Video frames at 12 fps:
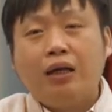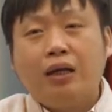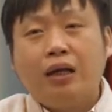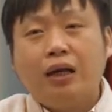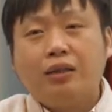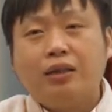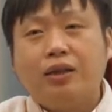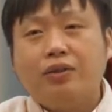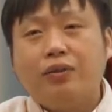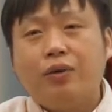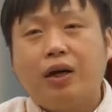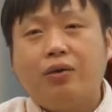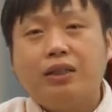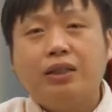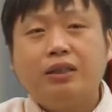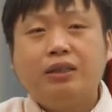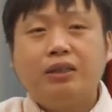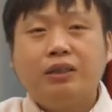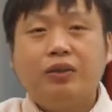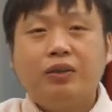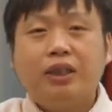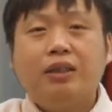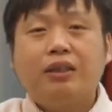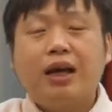啊，你考就考完进士以后，你
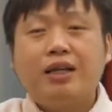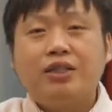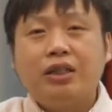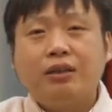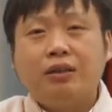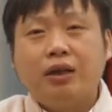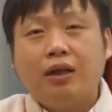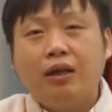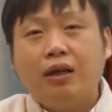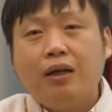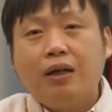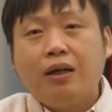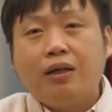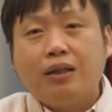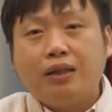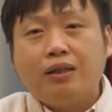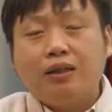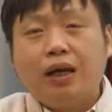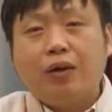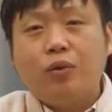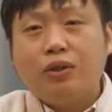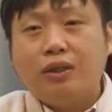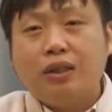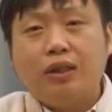很开心啊，但是呢，
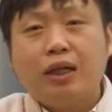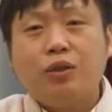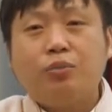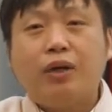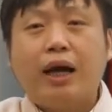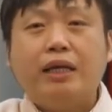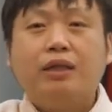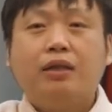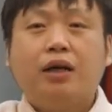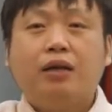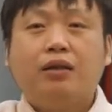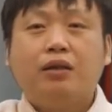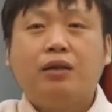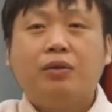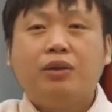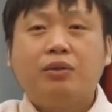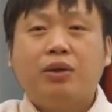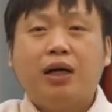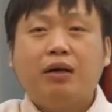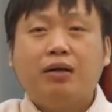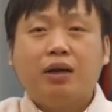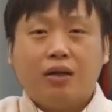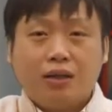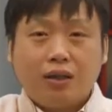过几天他就不开心了，为什么？
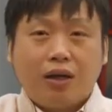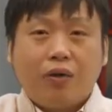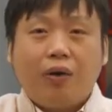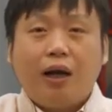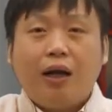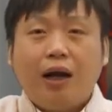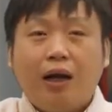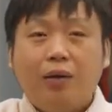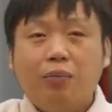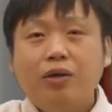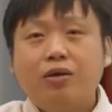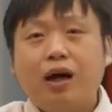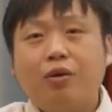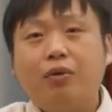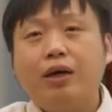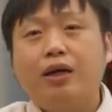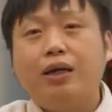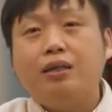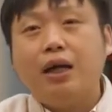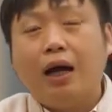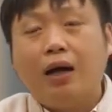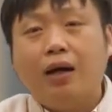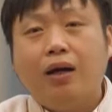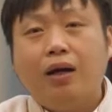考试考完了，没有岗位给你呀，
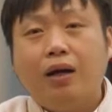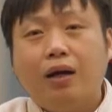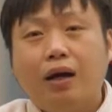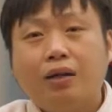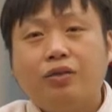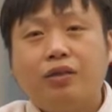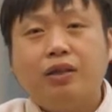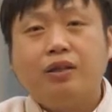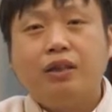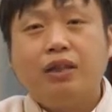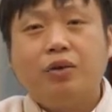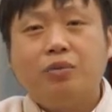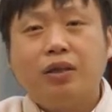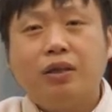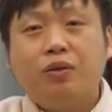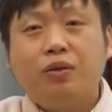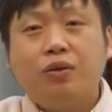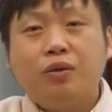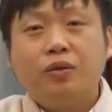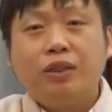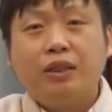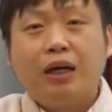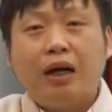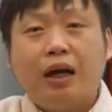啊，就像现在我们很多同学
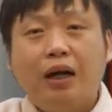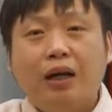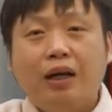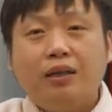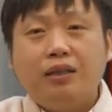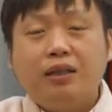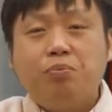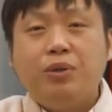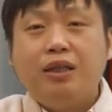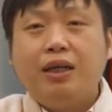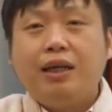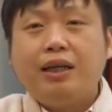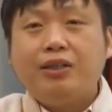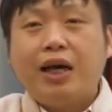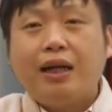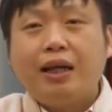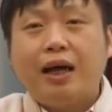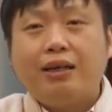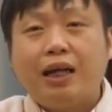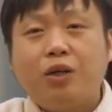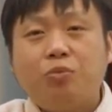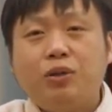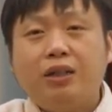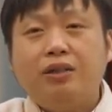一样，你这个毕业的一刹那，拿到
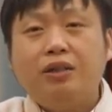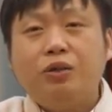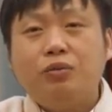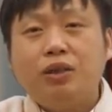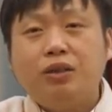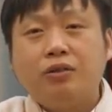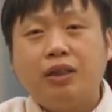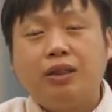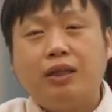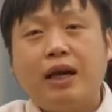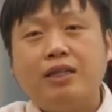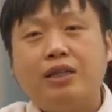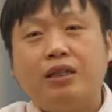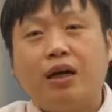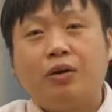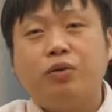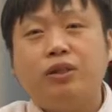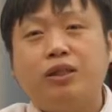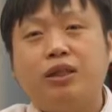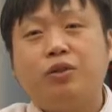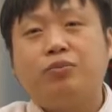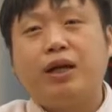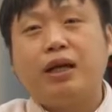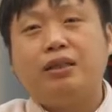毕业证书的时候你很开心啊，过几天你就
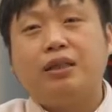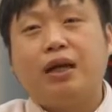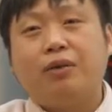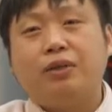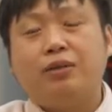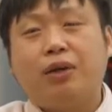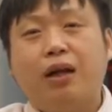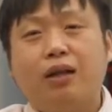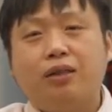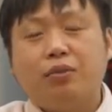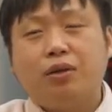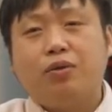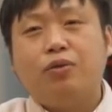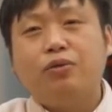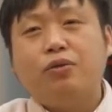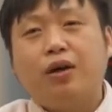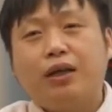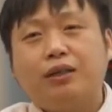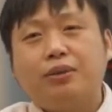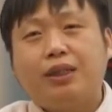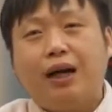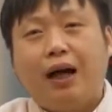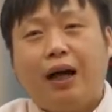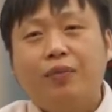不开心了，为什么？找不到工作，是不是
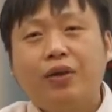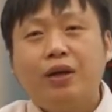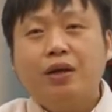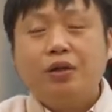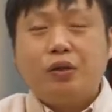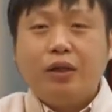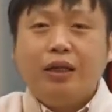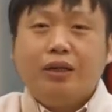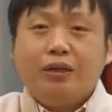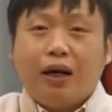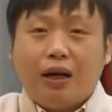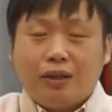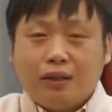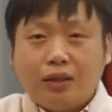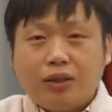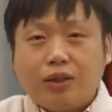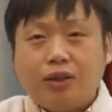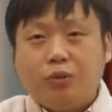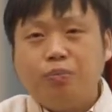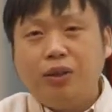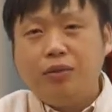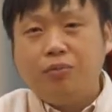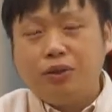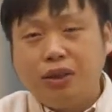啊？所以唐朝的时候，
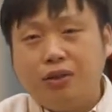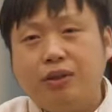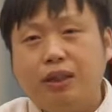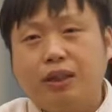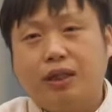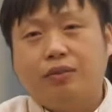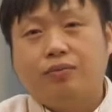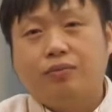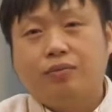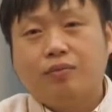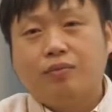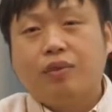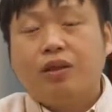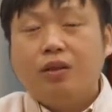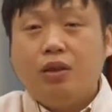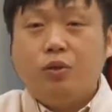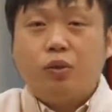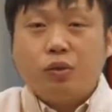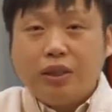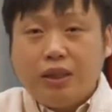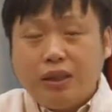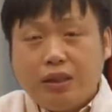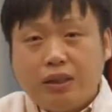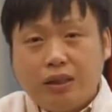并不意味着你中了
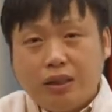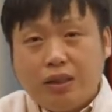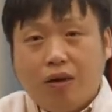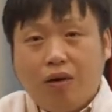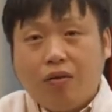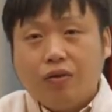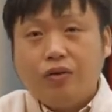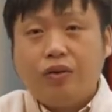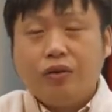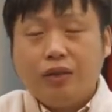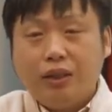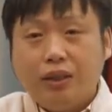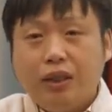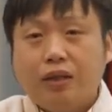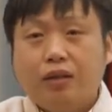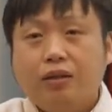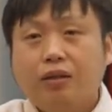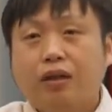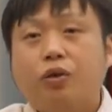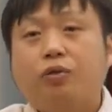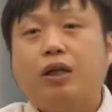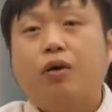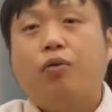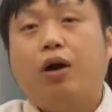进士以后就一定能够
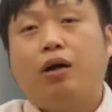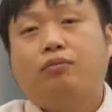当官儿。